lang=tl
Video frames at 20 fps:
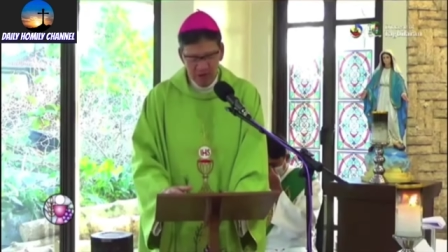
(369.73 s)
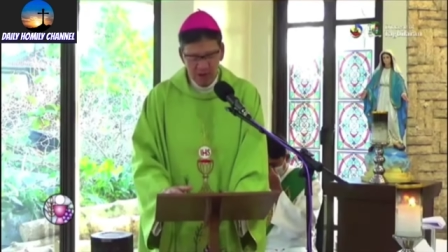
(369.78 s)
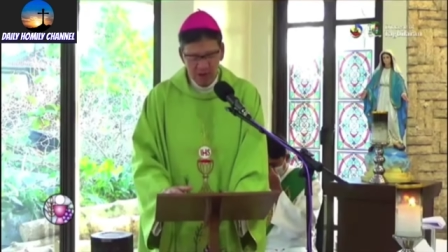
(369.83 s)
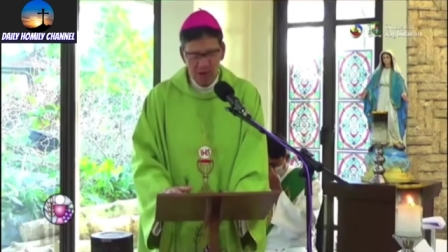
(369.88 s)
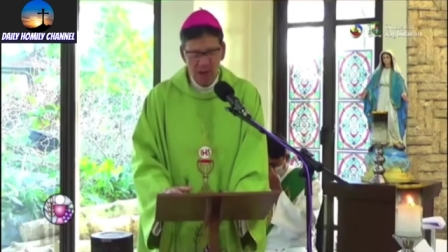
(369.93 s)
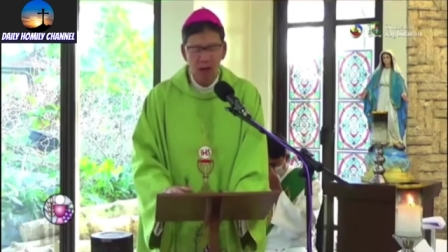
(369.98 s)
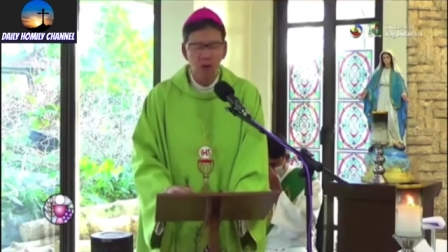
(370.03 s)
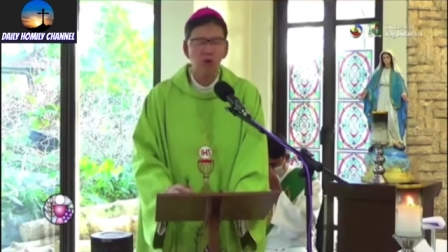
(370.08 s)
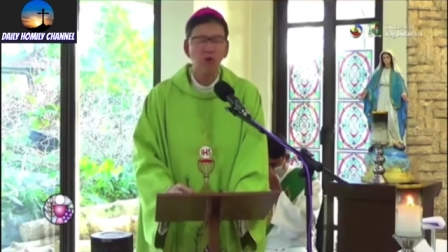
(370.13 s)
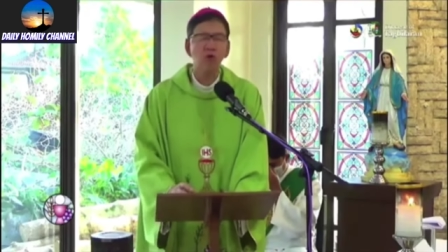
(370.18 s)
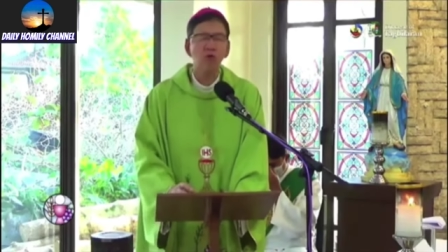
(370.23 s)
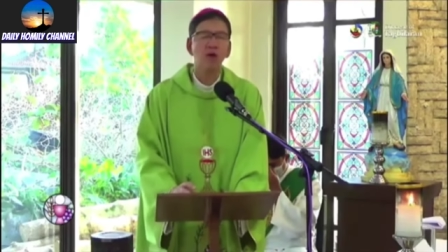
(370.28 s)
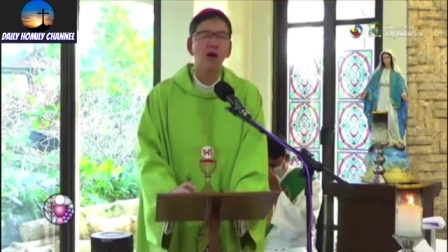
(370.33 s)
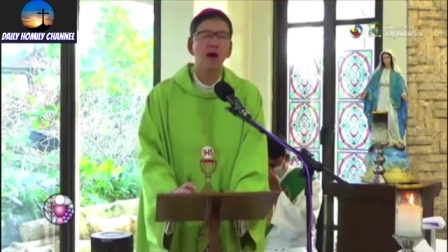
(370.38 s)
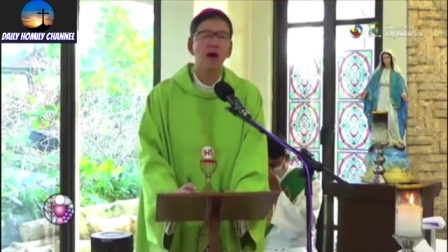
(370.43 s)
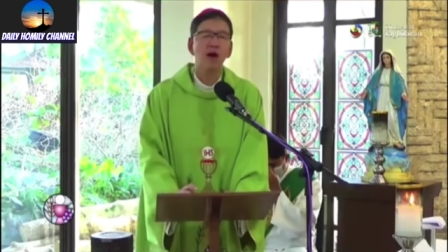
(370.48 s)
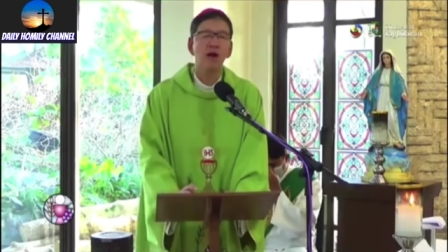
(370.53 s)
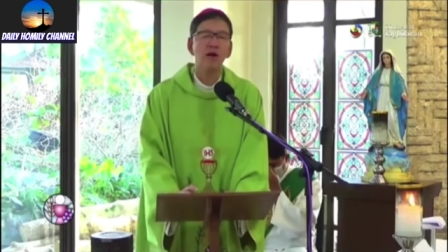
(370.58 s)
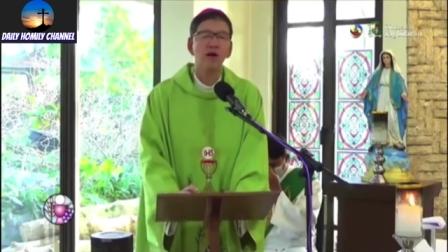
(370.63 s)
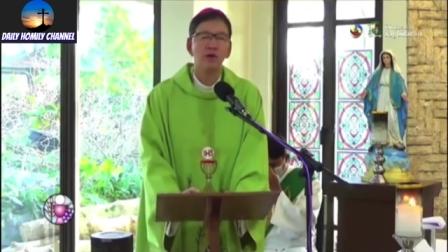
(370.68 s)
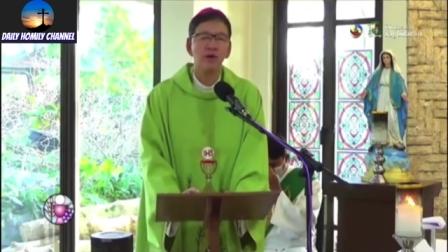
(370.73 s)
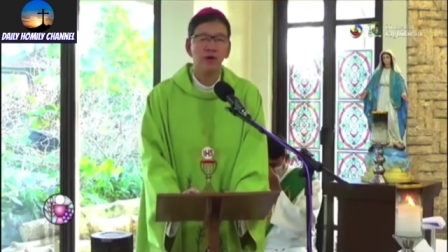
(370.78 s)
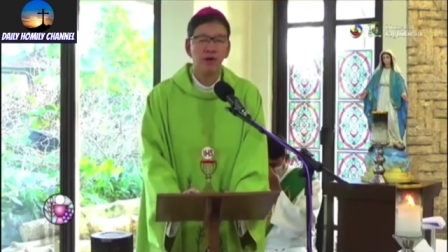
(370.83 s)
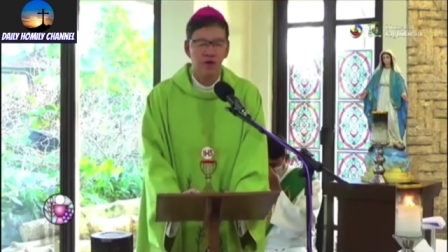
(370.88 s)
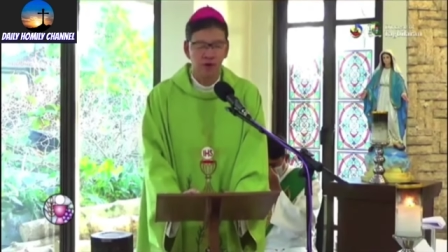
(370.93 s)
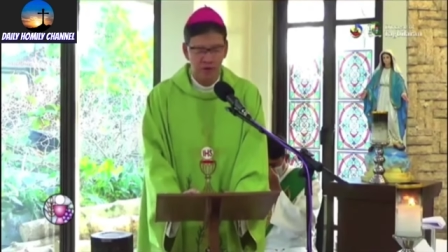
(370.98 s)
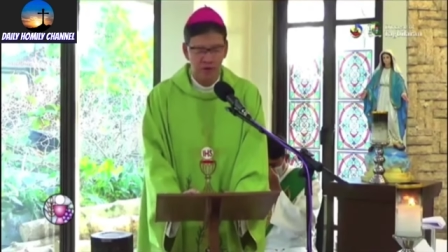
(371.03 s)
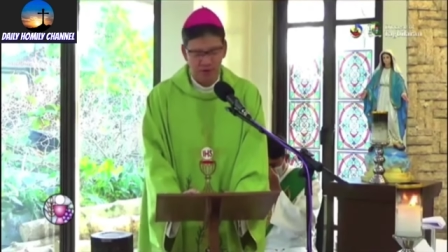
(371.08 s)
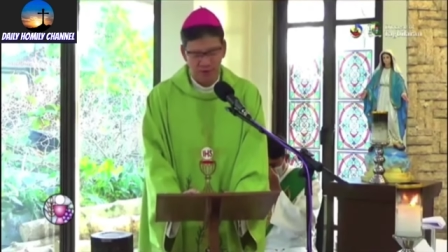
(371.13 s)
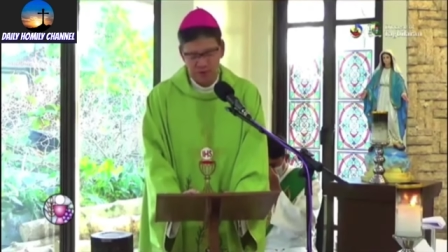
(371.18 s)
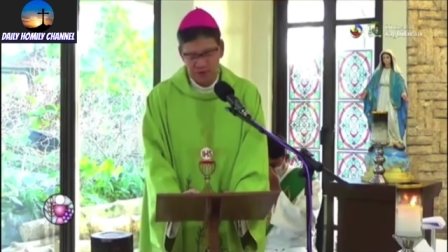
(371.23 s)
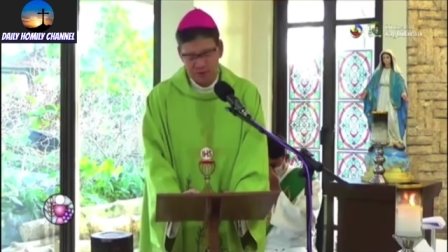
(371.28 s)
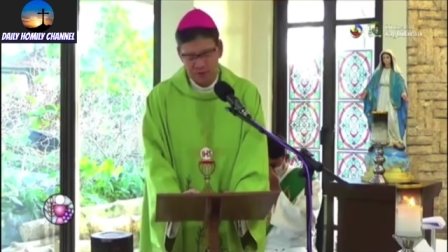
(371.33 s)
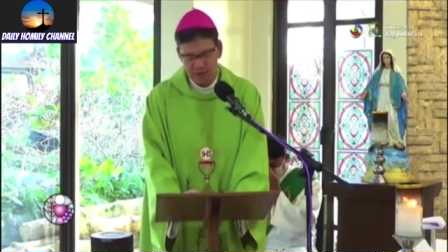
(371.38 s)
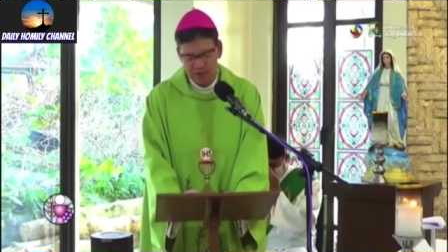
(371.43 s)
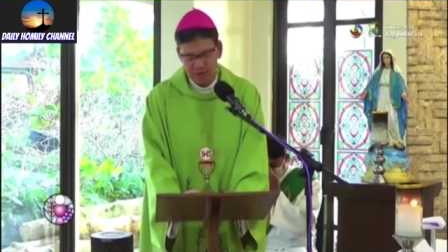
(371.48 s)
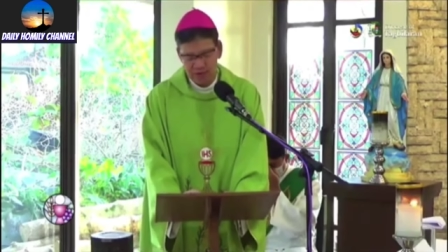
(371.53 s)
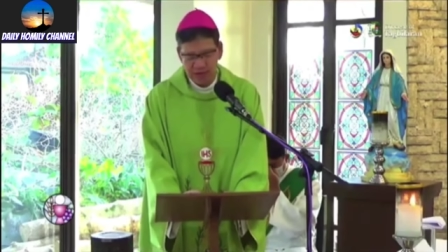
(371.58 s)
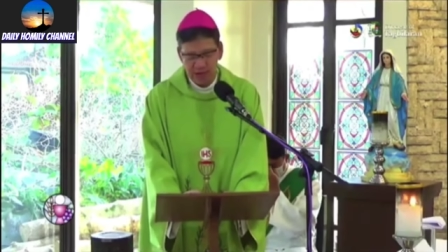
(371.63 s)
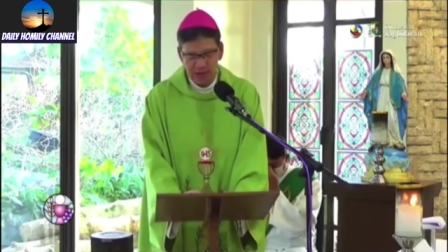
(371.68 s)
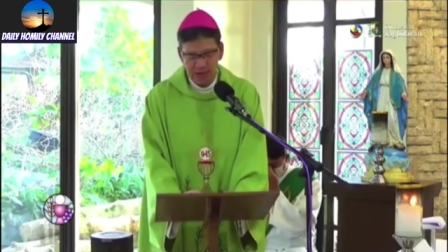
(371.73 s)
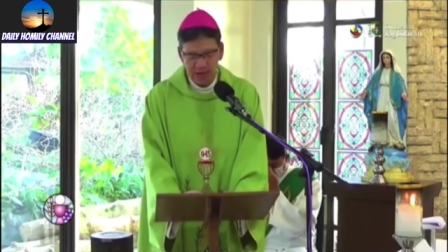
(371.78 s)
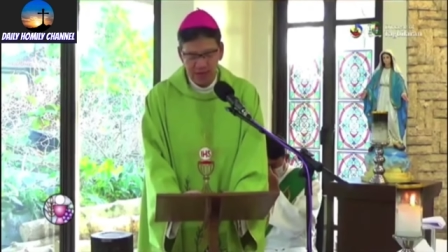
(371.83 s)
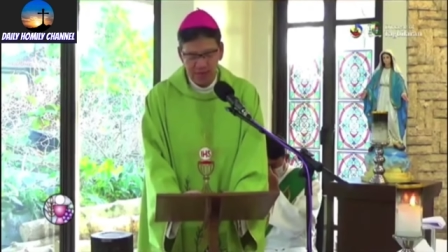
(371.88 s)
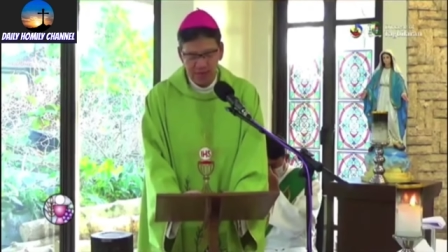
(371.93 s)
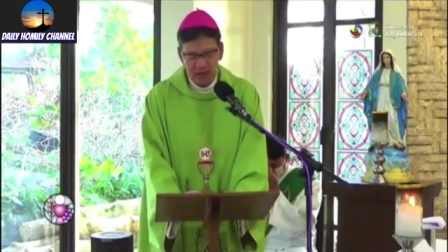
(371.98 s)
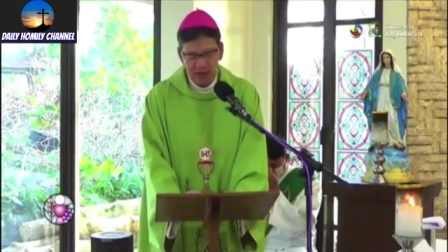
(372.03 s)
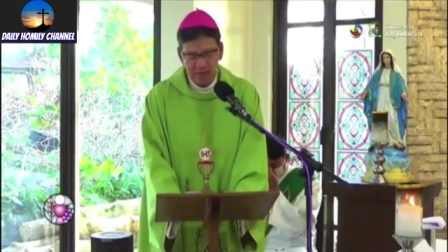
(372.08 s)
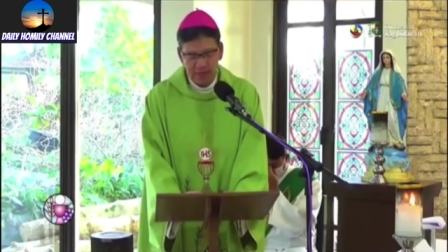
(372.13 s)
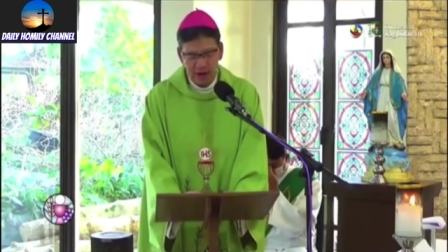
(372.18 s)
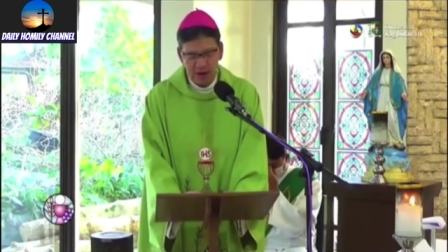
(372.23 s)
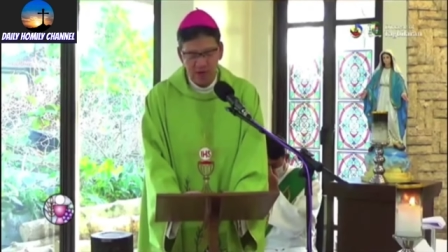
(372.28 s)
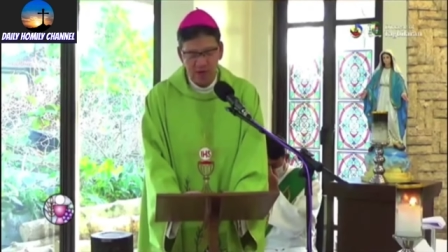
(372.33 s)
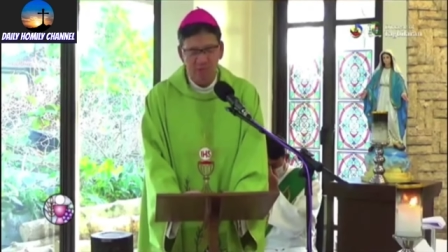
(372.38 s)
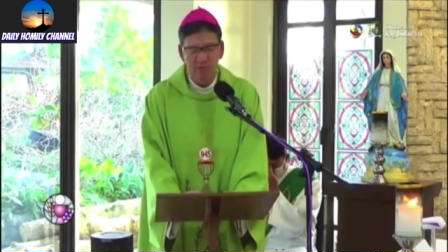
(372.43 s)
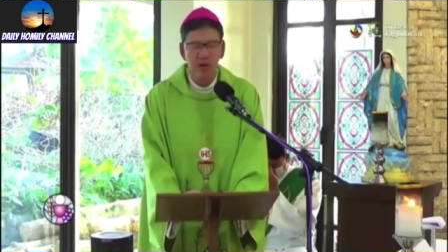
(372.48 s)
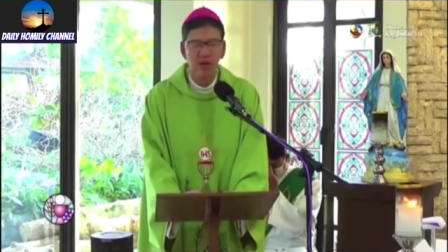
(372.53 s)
laog kaayo ug dili makamaong